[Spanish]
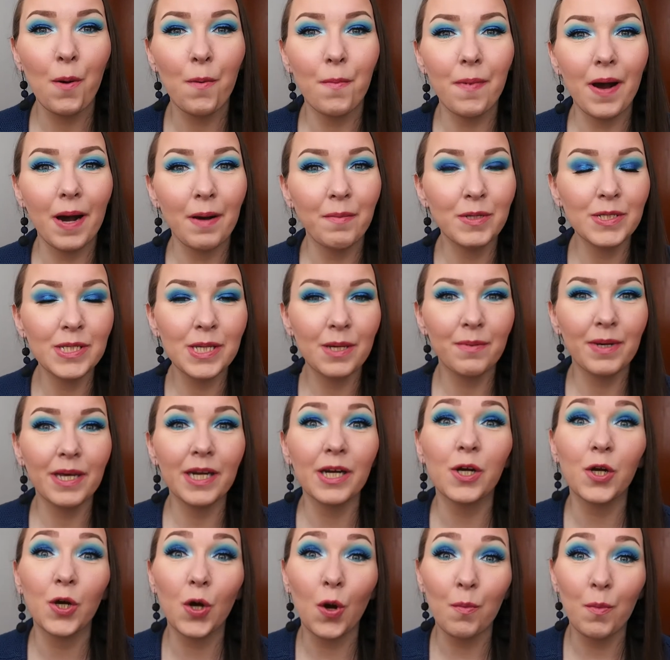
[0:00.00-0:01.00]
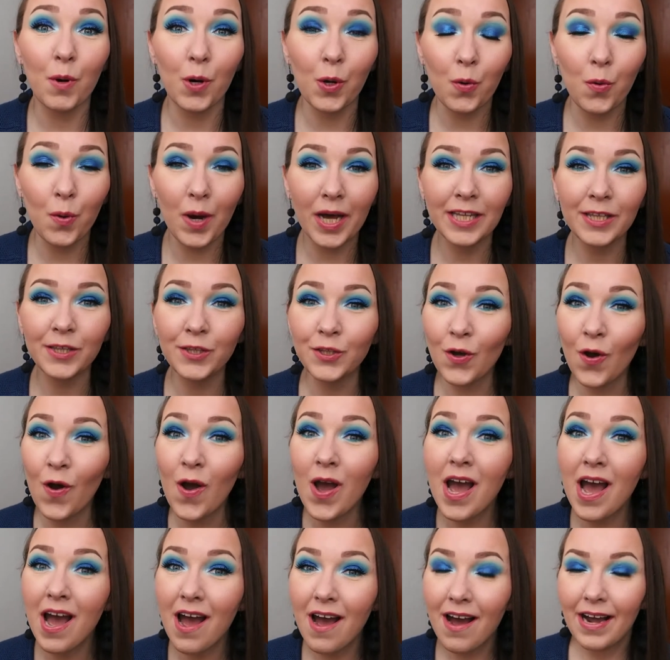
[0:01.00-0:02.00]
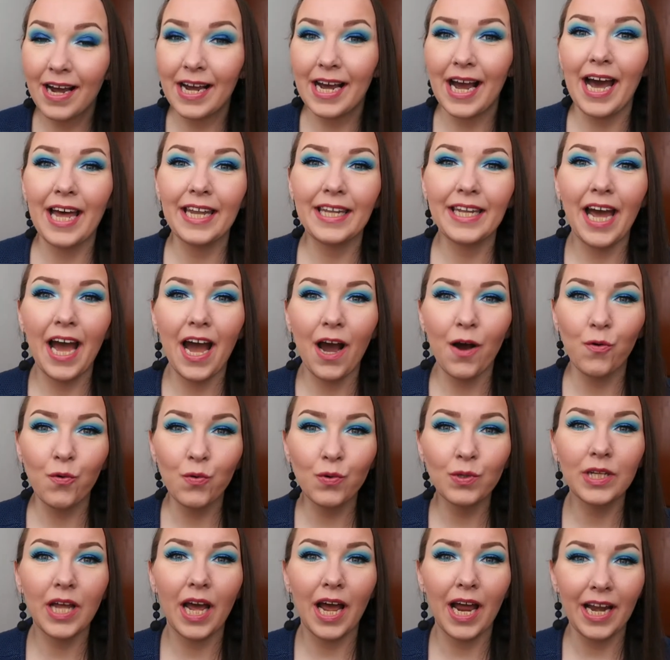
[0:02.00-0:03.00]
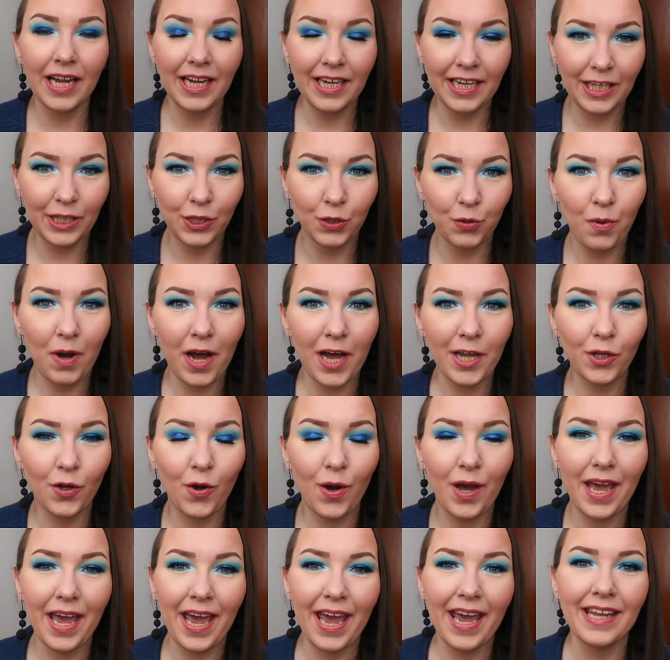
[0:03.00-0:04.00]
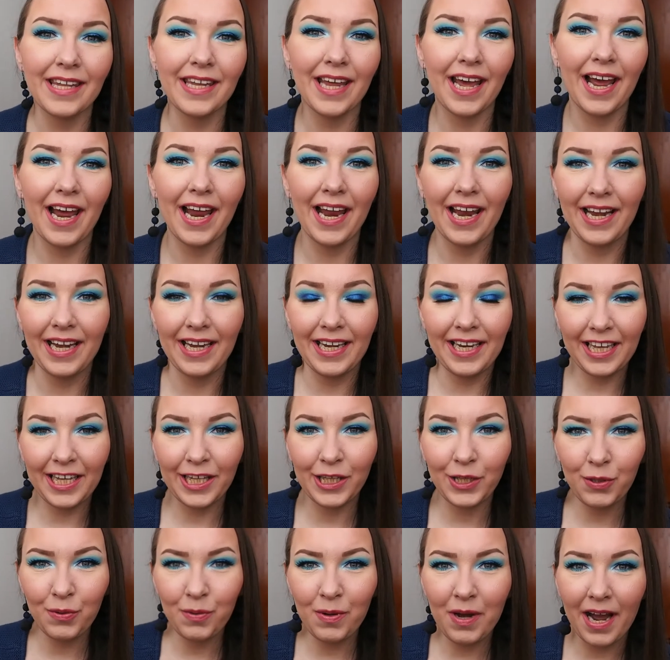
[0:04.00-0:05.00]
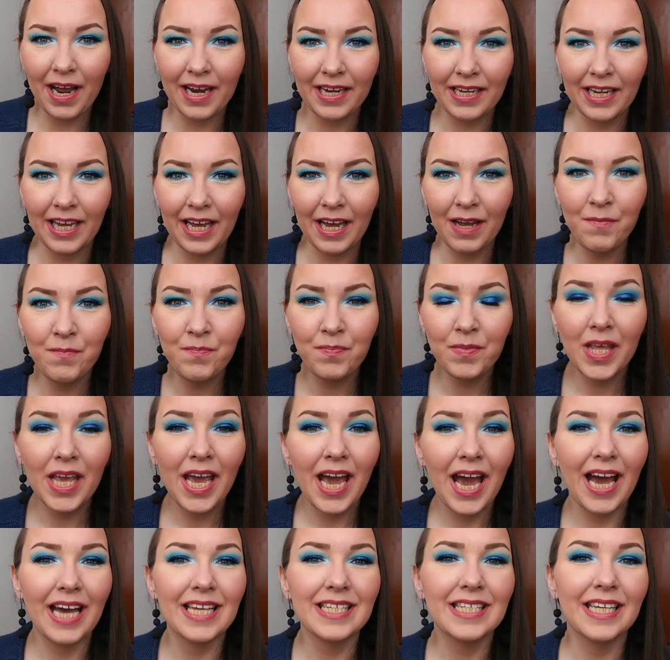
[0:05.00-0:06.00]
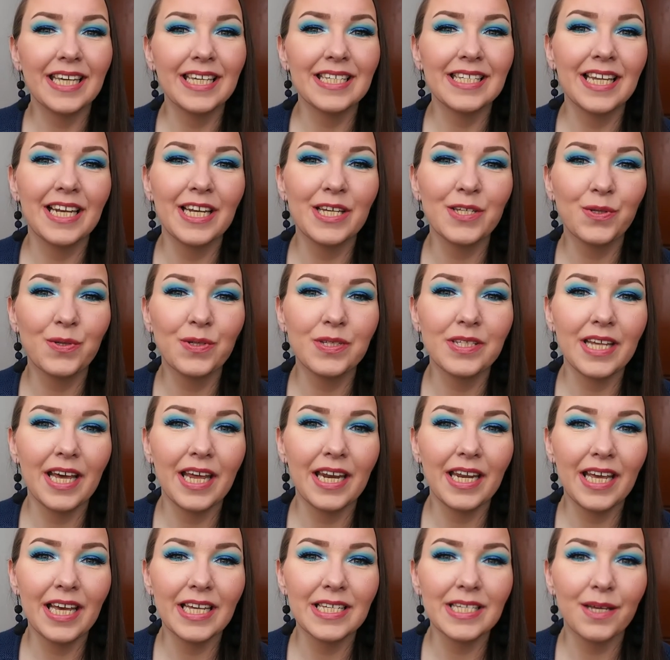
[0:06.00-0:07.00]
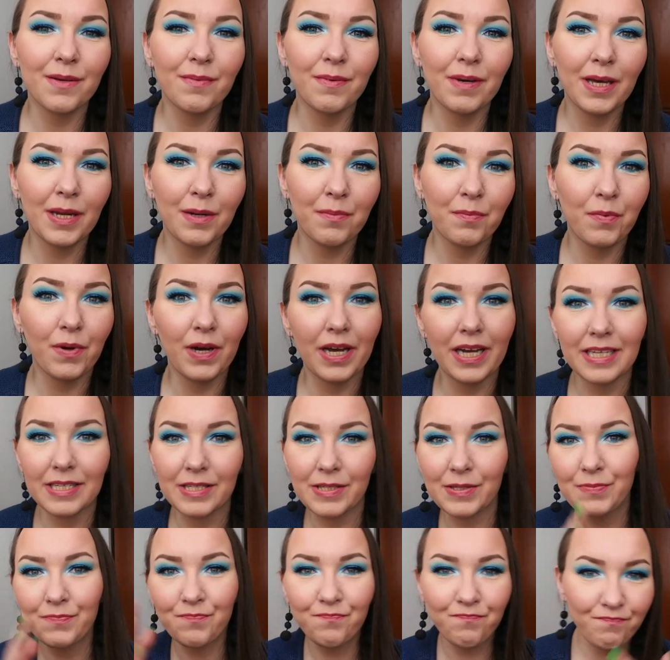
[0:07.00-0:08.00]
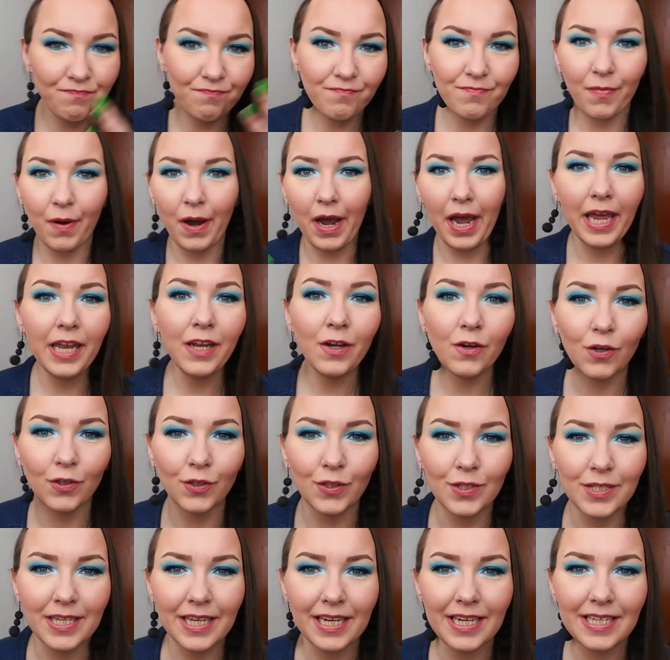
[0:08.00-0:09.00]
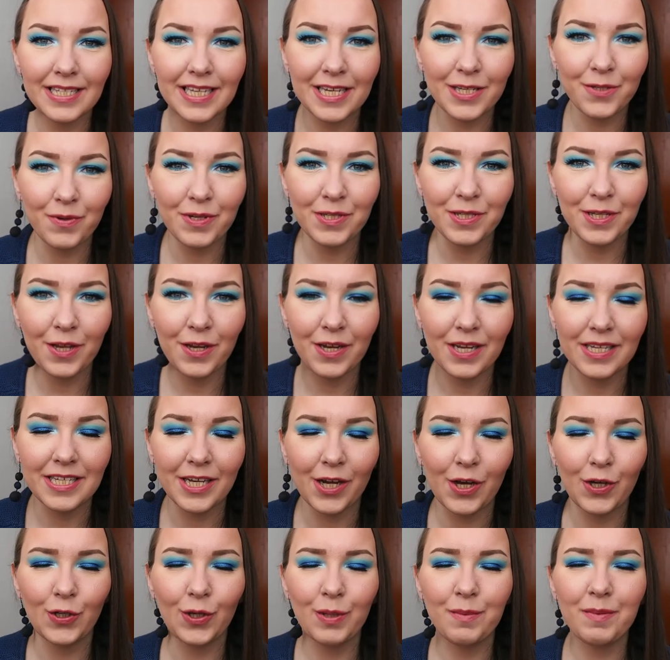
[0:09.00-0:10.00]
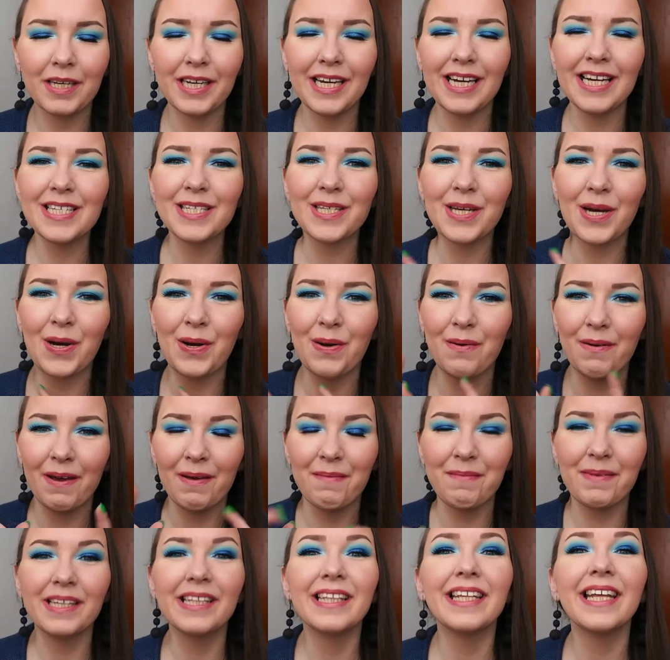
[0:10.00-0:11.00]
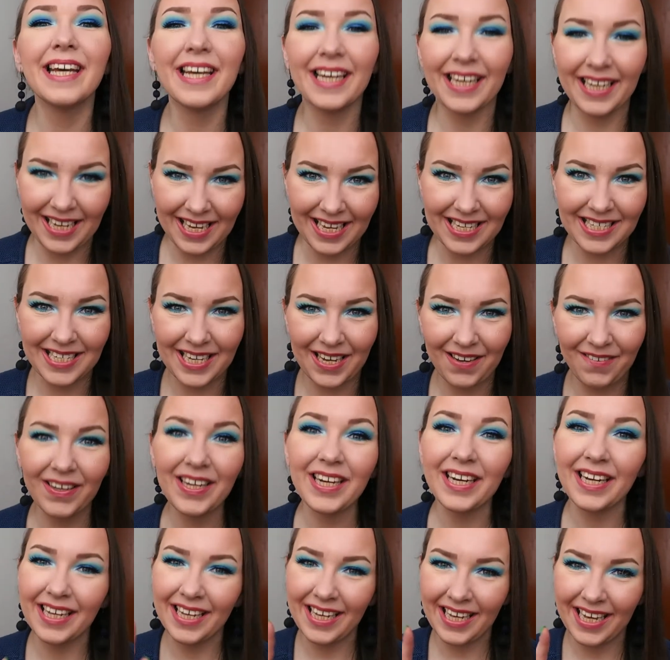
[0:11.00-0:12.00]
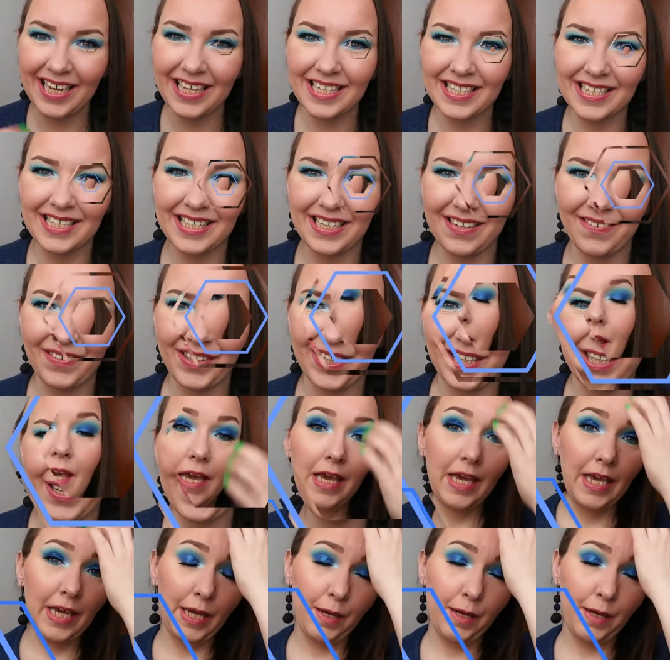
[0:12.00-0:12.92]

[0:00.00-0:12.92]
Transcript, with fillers: vamos a ver como cuánto gana un lituano en Lituania Así que si les gustaría saber pues bueno, conocer estas cuestiones económicas, obviamente que saber este video.